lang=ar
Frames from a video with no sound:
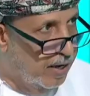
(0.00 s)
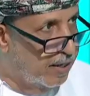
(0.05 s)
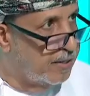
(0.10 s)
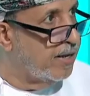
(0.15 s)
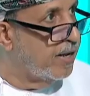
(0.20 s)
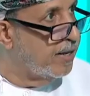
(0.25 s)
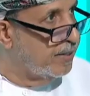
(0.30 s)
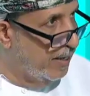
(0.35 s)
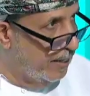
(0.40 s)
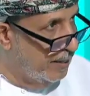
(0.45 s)

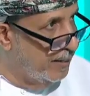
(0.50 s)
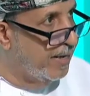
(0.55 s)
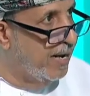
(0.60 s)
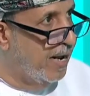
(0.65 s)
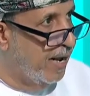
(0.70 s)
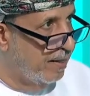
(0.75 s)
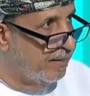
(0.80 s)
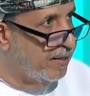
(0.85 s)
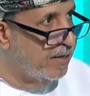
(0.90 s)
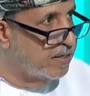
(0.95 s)
اعتقد عندنا
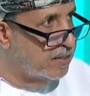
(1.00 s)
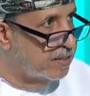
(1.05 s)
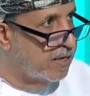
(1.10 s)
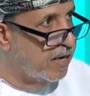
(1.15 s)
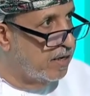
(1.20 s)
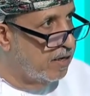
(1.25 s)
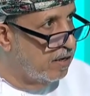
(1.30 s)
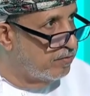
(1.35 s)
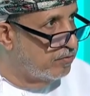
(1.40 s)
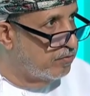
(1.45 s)
هذه
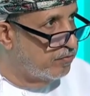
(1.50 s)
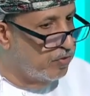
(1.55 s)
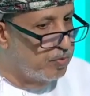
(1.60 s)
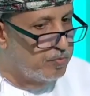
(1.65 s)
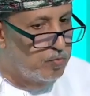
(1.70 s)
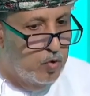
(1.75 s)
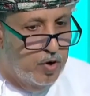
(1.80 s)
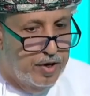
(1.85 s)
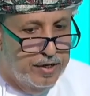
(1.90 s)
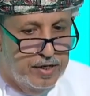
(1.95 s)
الاشكاليات في
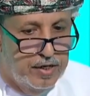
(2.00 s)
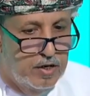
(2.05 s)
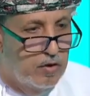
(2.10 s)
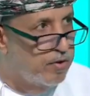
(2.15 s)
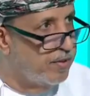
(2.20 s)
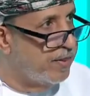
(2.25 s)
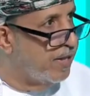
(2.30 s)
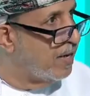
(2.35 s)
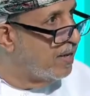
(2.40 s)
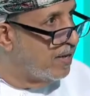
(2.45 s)
موانئنا
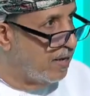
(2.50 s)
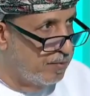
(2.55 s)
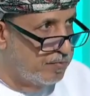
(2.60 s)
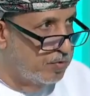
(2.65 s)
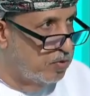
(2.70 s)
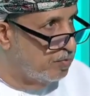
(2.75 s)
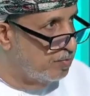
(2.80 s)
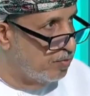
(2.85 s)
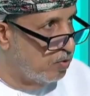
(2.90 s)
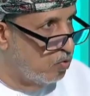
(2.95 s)
ولذلك
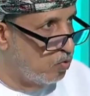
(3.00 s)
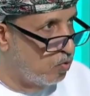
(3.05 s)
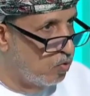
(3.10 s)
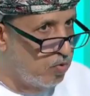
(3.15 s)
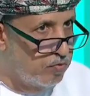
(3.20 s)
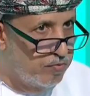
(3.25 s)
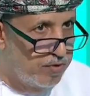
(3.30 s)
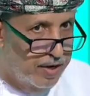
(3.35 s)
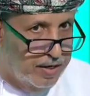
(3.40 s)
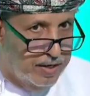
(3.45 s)
لابد من
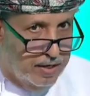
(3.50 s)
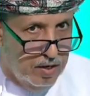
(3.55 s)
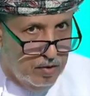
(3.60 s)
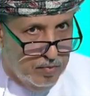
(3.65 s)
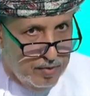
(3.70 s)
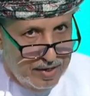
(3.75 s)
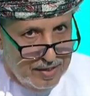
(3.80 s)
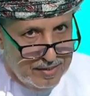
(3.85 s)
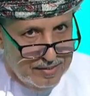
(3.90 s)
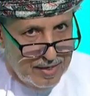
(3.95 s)
الوقوف عليها
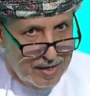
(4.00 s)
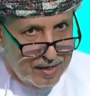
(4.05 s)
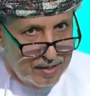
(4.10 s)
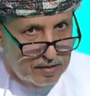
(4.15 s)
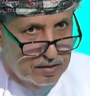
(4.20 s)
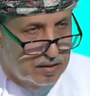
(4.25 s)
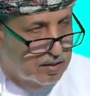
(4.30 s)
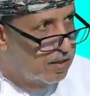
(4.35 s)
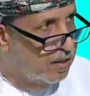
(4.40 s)
وازاله